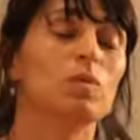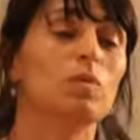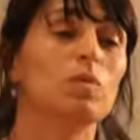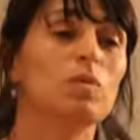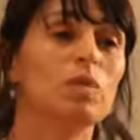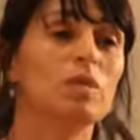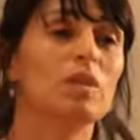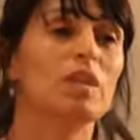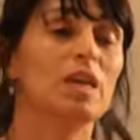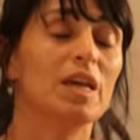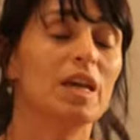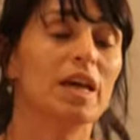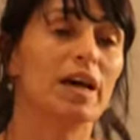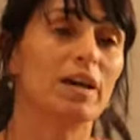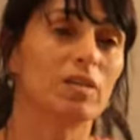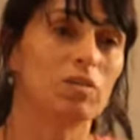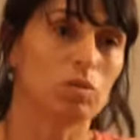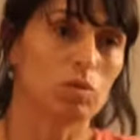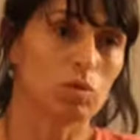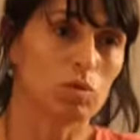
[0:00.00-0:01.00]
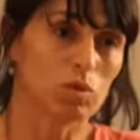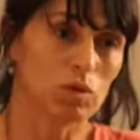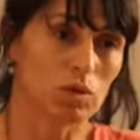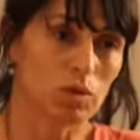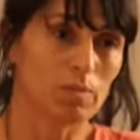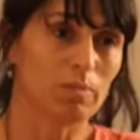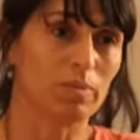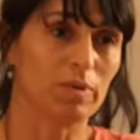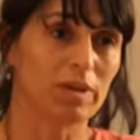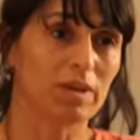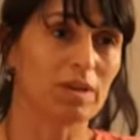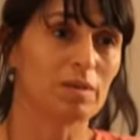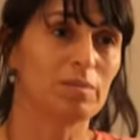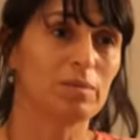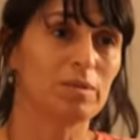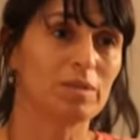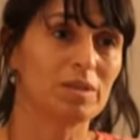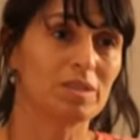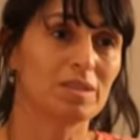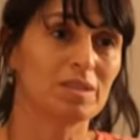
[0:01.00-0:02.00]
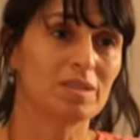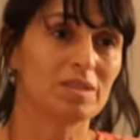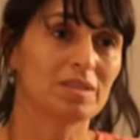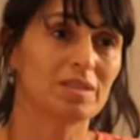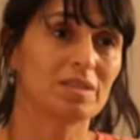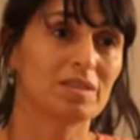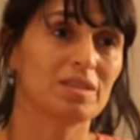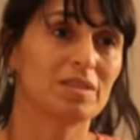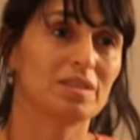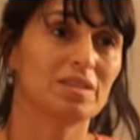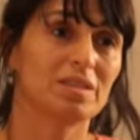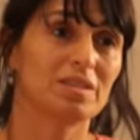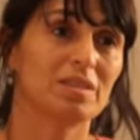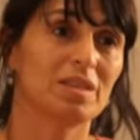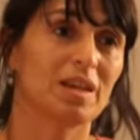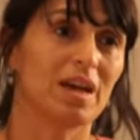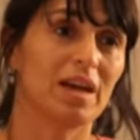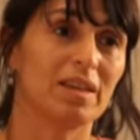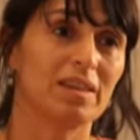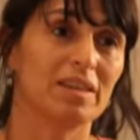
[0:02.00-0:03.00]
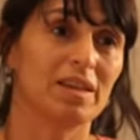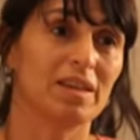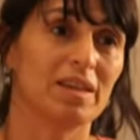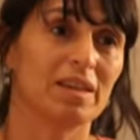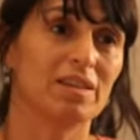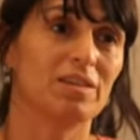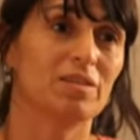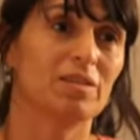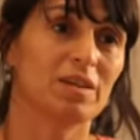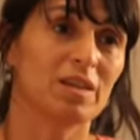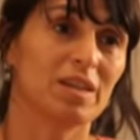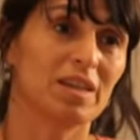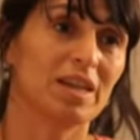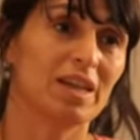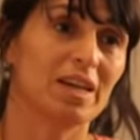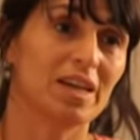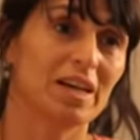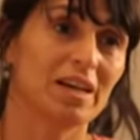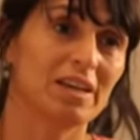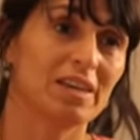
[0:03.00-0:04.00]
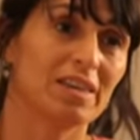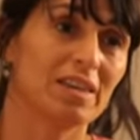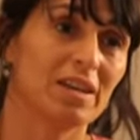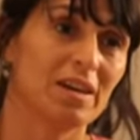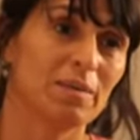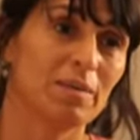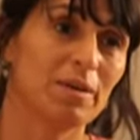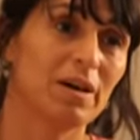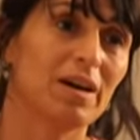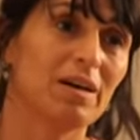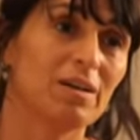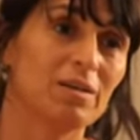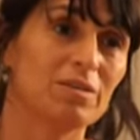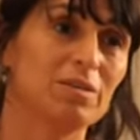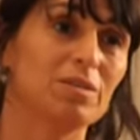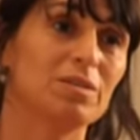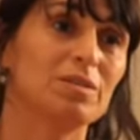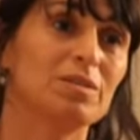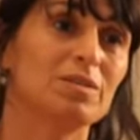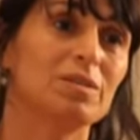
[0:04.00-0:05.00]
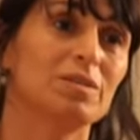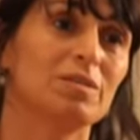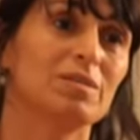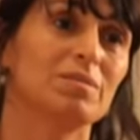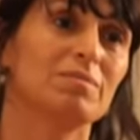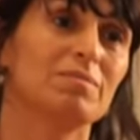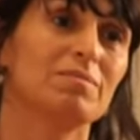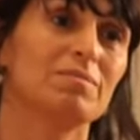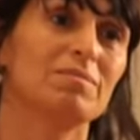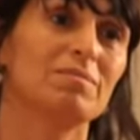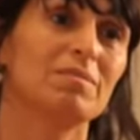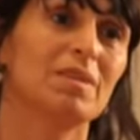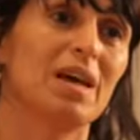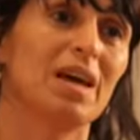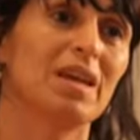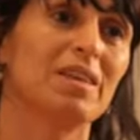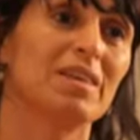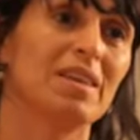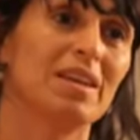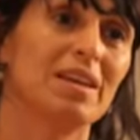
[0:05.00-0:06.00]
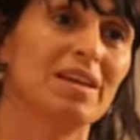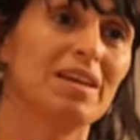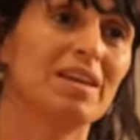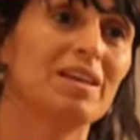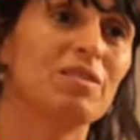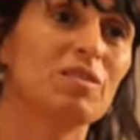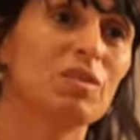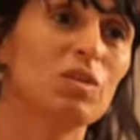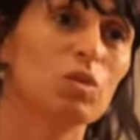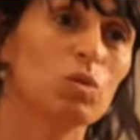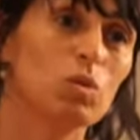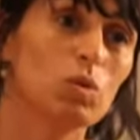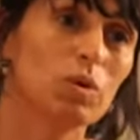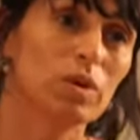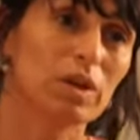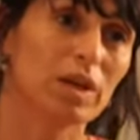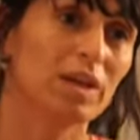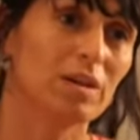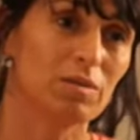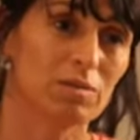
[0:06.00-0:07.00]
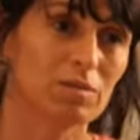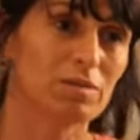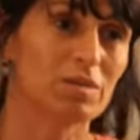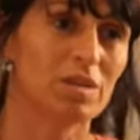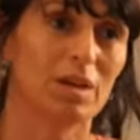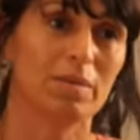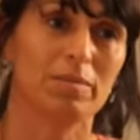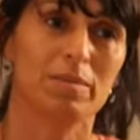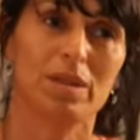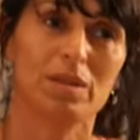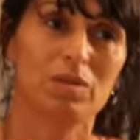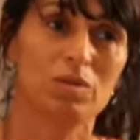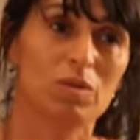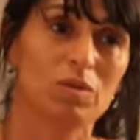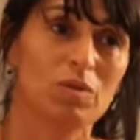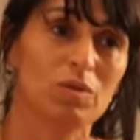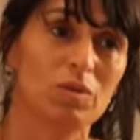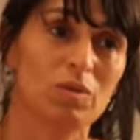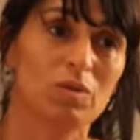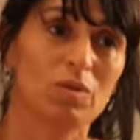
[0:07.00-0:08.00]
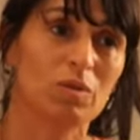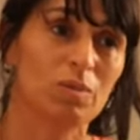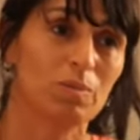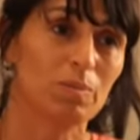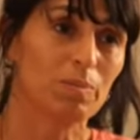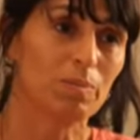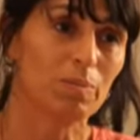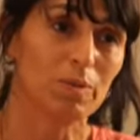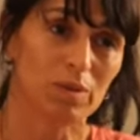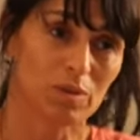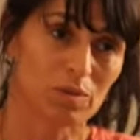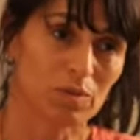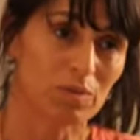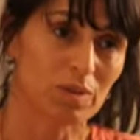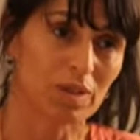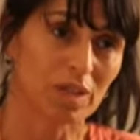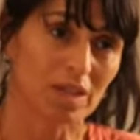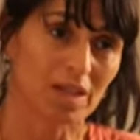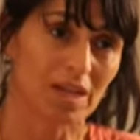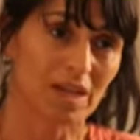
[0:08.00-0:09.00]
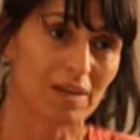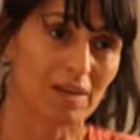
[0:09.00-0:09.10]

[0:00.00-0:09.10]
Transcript: Un día tuyo, porque vos has tenido que dejar trabajos, has tenido tus renunciamientos, todo por tu hija.